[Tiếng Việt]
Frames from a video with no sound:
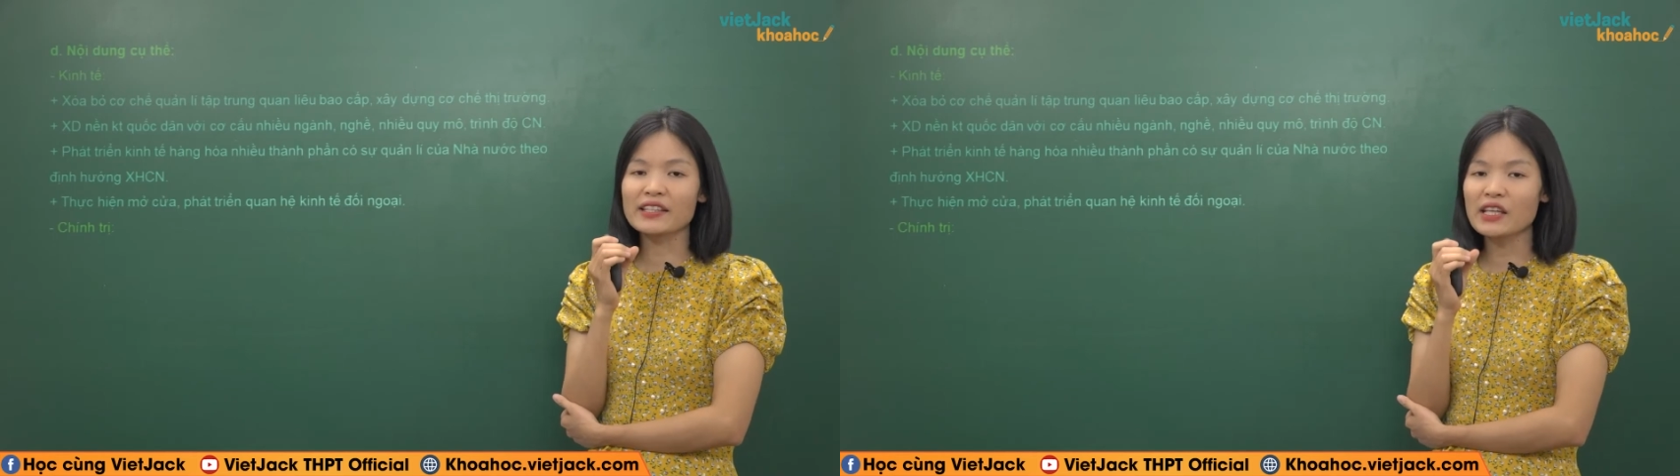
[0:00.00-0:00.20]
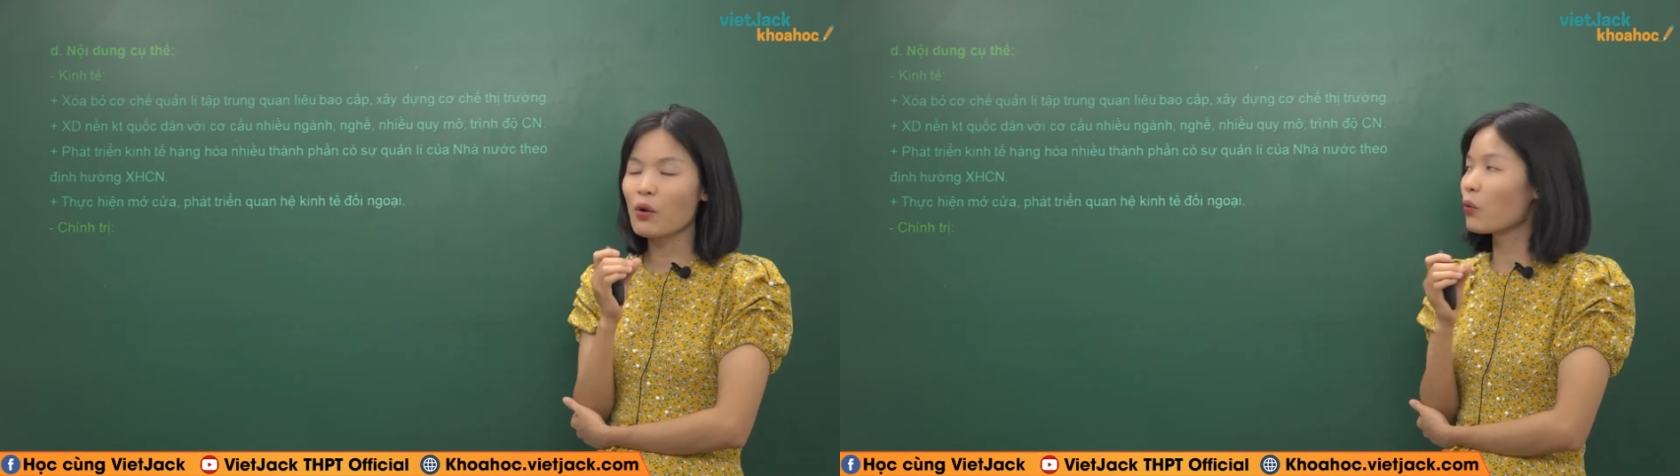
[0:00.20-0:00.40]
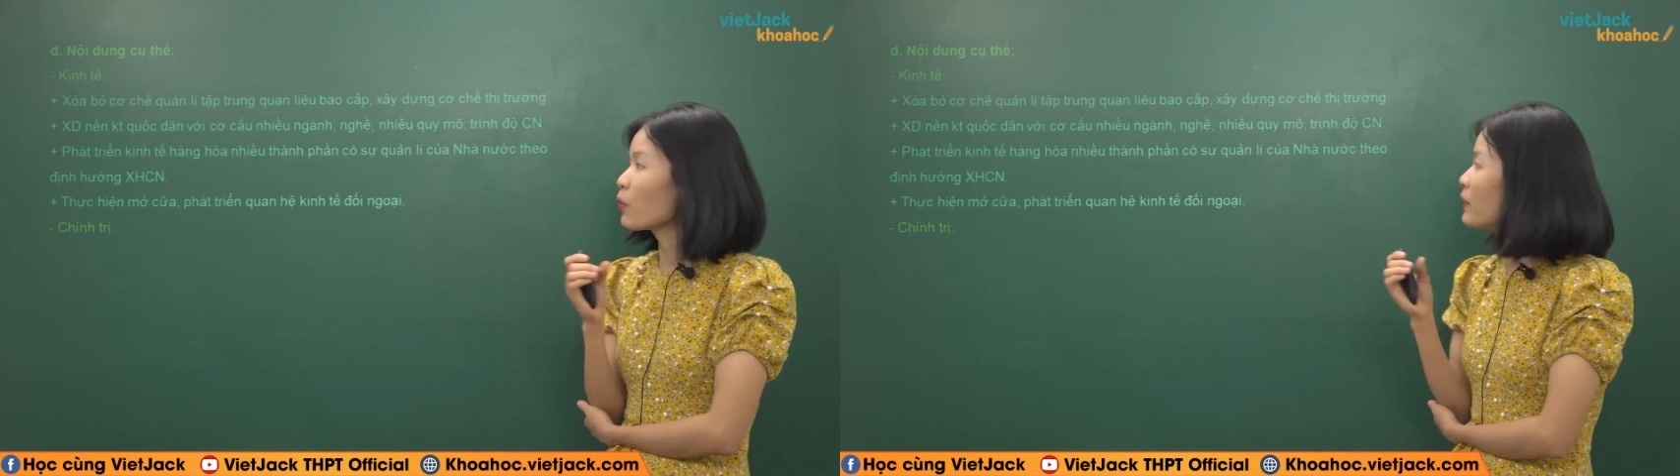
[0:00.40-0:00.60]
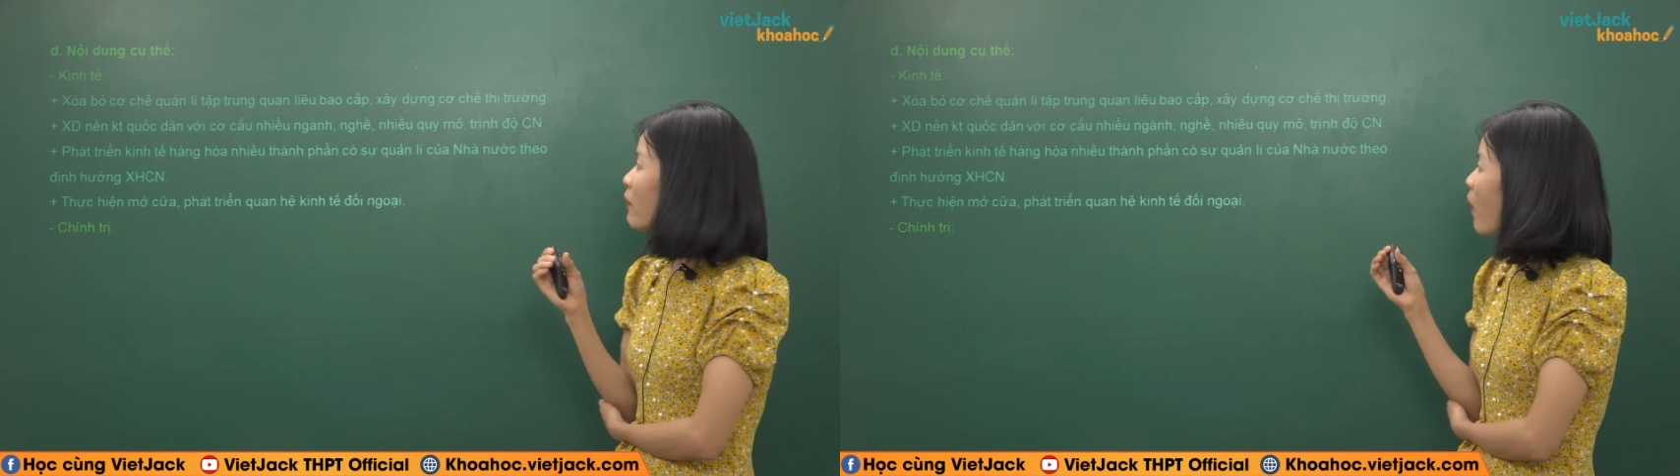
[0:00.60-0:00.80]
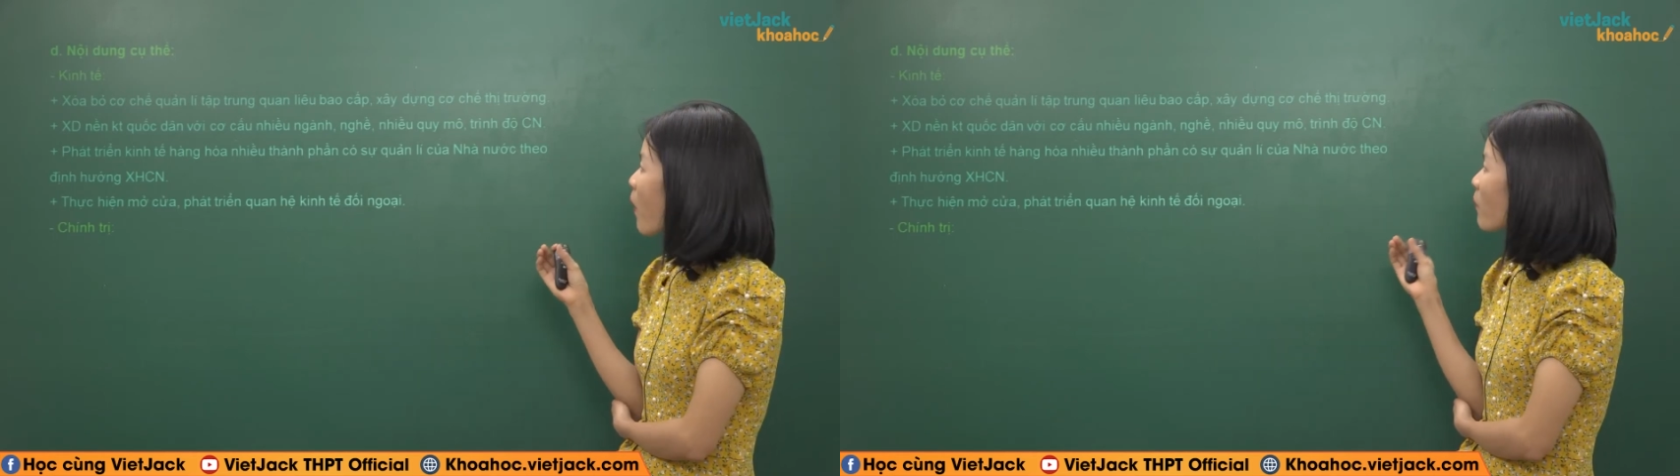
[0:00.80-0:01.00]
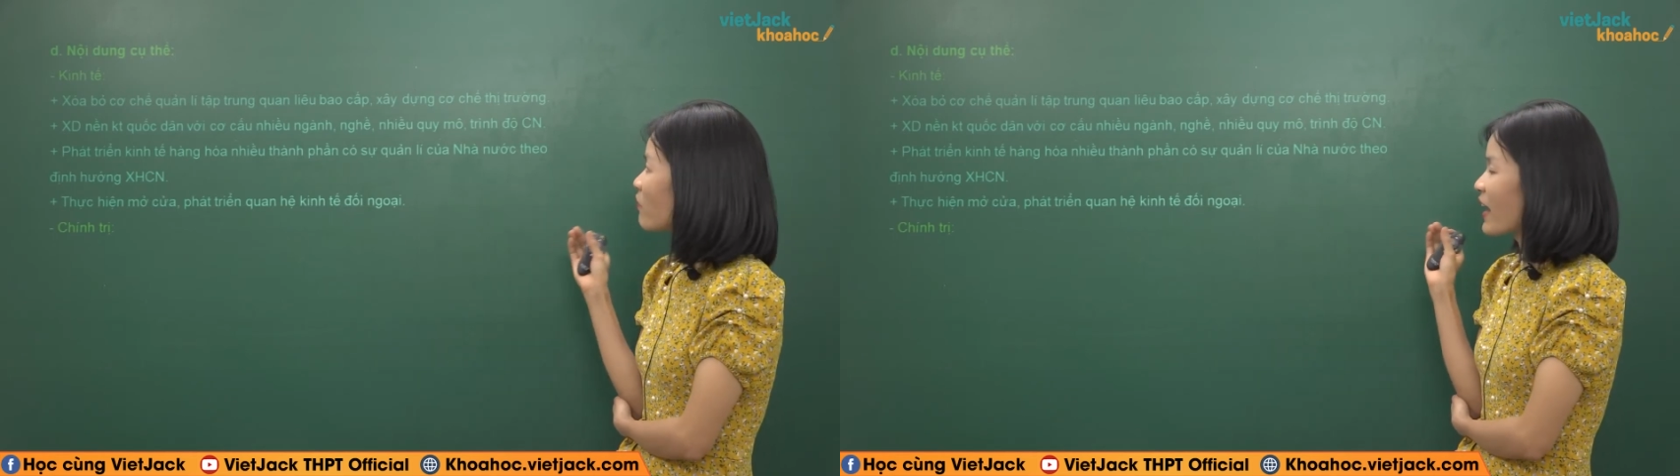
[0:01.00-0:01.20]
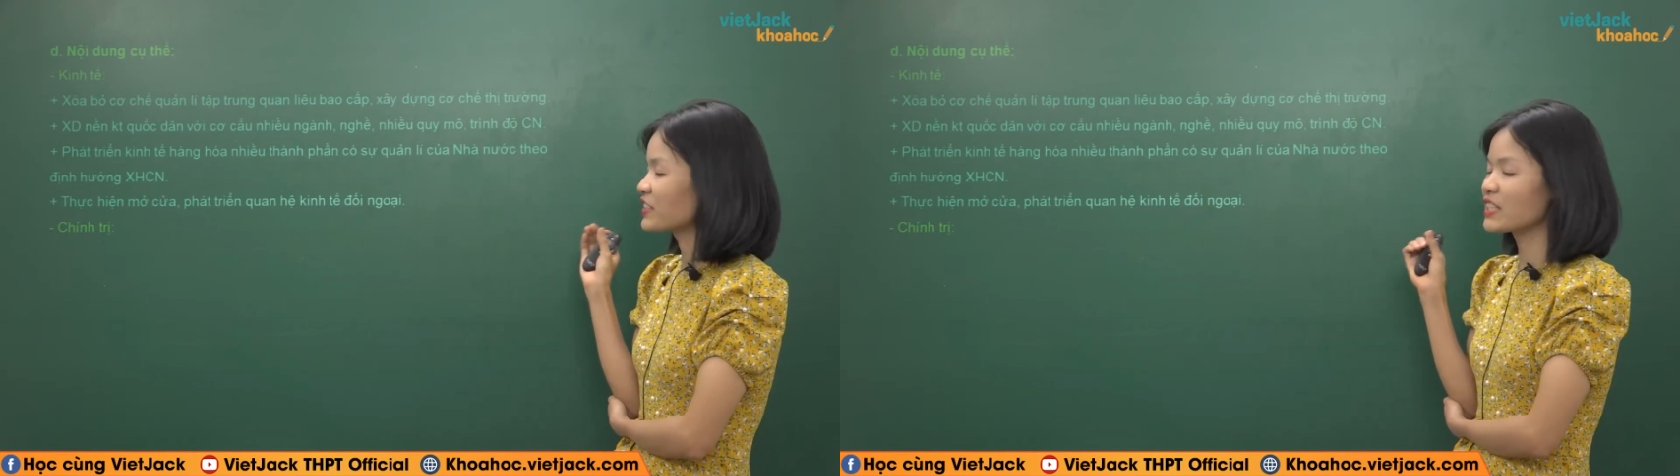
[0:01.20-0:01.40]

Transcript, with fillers: nhiều quy mô và